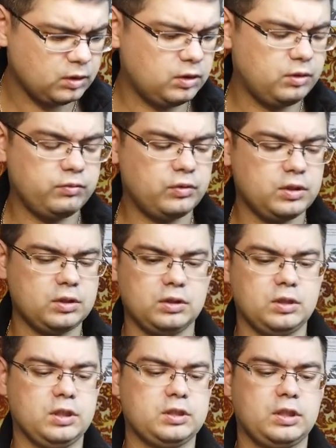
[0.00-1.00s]
И вот
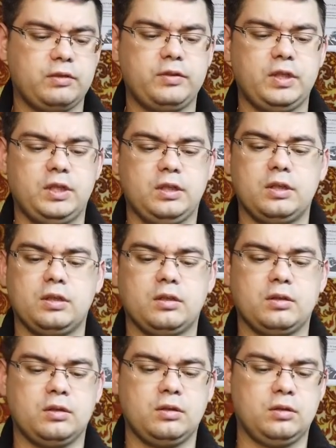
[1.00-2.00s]
для сравнения.
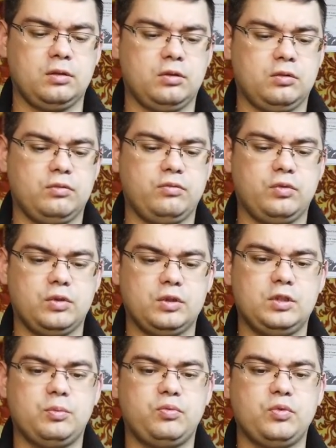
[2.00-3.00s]
Вот
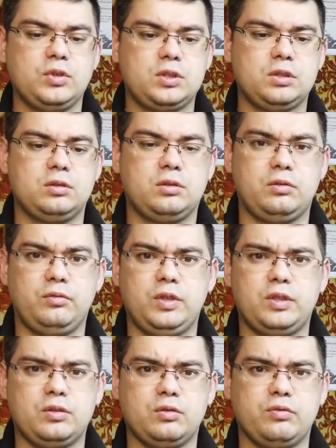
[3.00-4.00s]
Deep Woods,
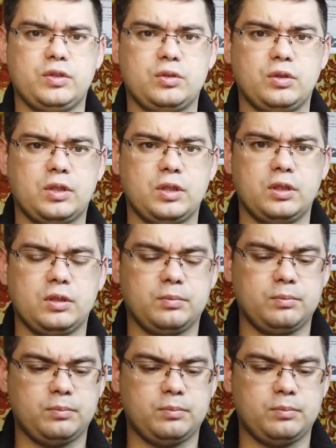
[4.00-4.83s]
видите, он высокий.